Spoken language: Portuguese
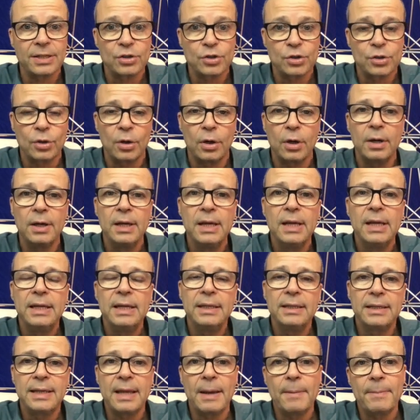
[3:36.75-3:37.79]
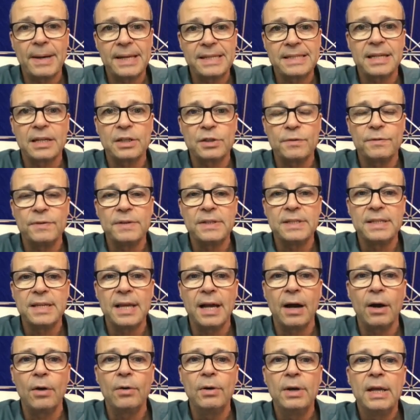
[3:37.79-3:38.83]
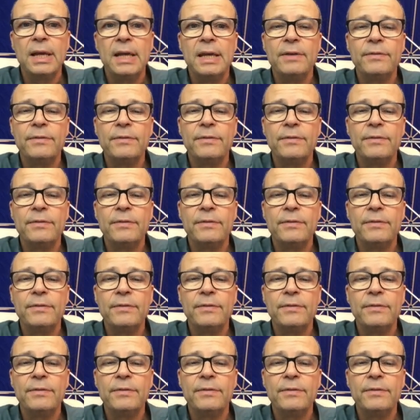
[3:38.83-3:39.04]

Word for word: só e que é mais artificial.